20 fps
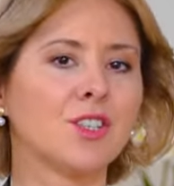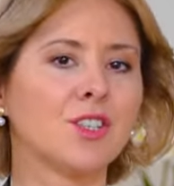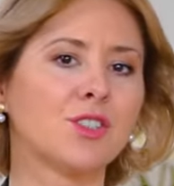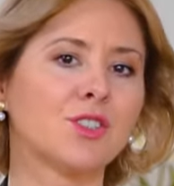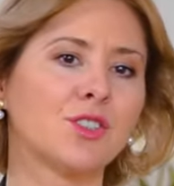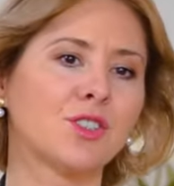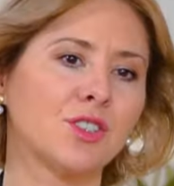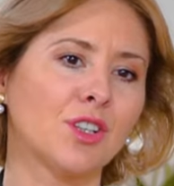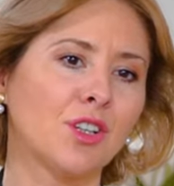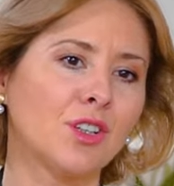
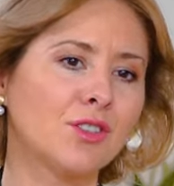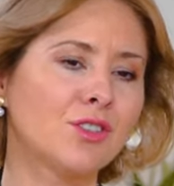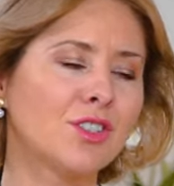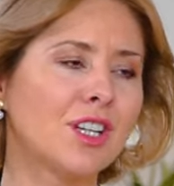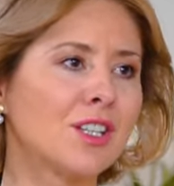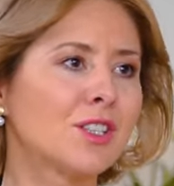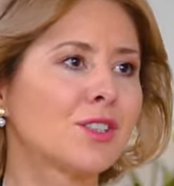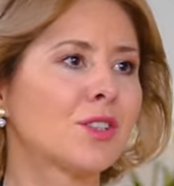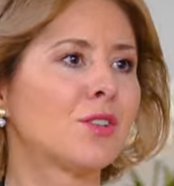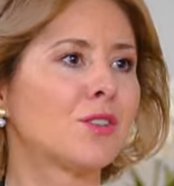co
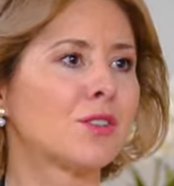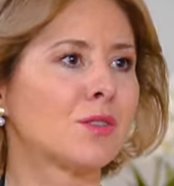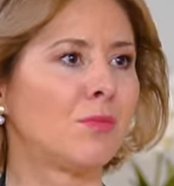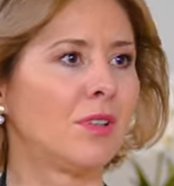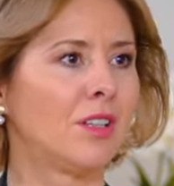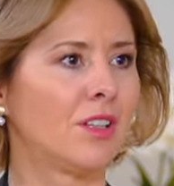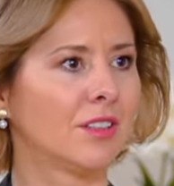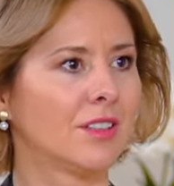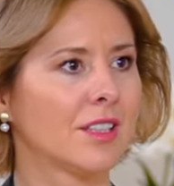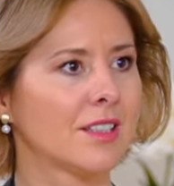często jest
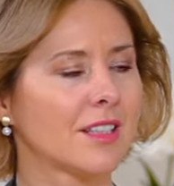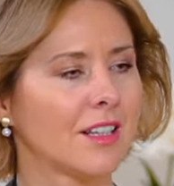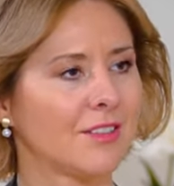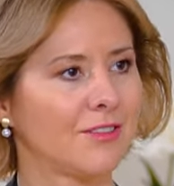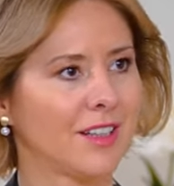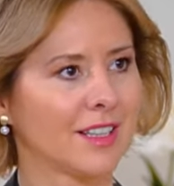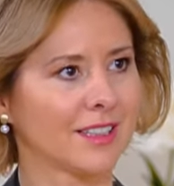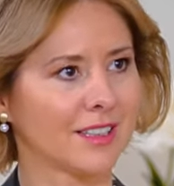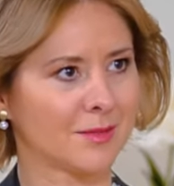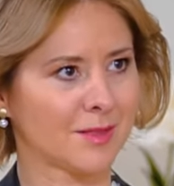mylone z
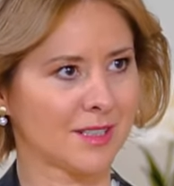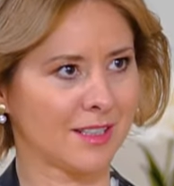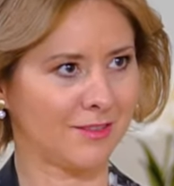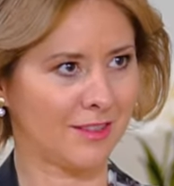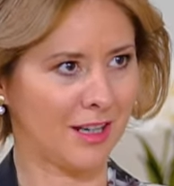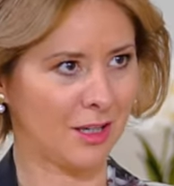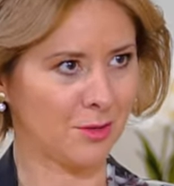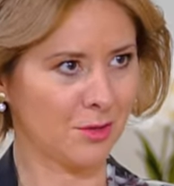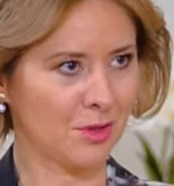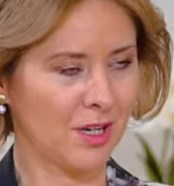efektem
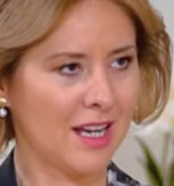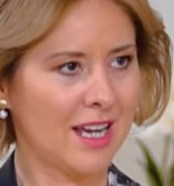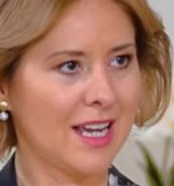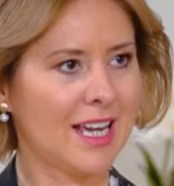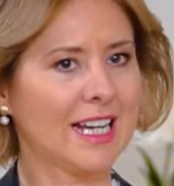zawału.